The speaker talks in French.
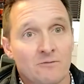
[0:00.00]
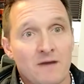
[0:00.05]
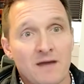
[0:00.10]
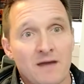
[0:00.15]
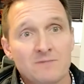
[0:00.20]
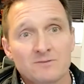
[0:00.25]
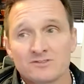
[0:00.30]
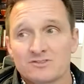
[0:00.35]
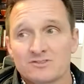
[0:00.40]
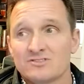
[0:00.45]

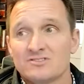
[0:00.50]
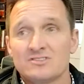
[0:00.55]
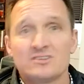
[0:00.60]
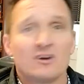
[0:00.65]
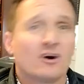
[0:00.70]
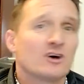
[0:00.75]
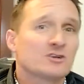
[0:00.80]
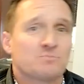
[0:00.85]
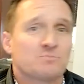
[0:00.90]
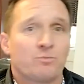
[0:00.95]
Même si tu dis,
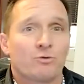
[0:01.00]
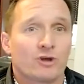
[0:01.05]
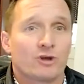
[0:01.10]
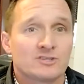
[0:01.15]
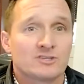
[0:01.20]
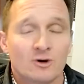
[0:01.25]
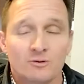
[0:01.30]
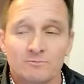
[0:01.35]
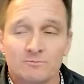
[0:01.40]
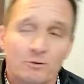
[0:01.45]
ah, c'est pour
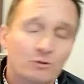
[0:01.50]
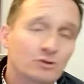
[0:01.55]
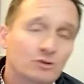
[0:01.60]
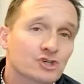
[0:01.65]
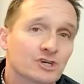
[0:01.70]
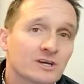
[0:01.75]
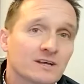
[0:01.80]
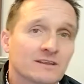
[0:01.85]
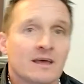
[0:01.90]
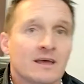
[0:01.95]
eux autres,
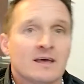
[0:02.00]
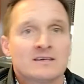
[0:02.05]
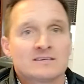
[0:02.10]
bullshit.